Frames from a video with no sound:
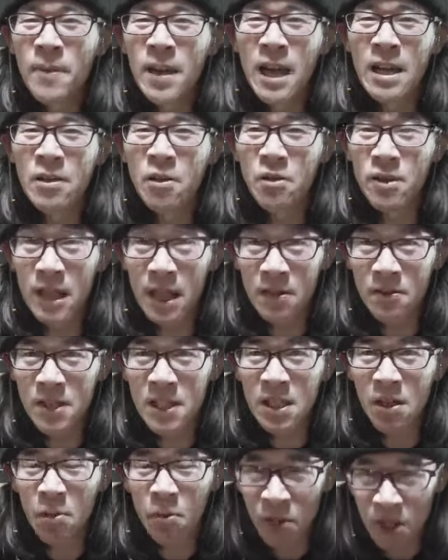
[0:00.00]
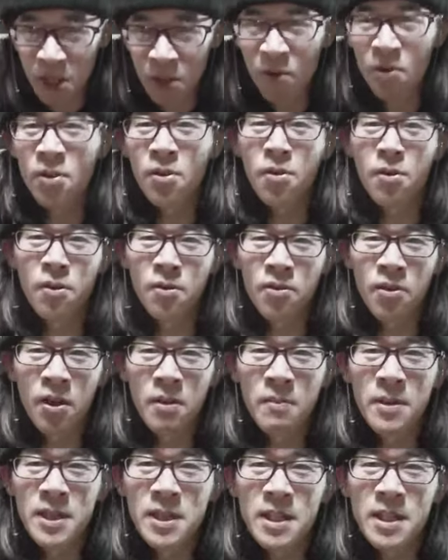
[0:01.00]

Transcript: あの楽しい面白いところといいま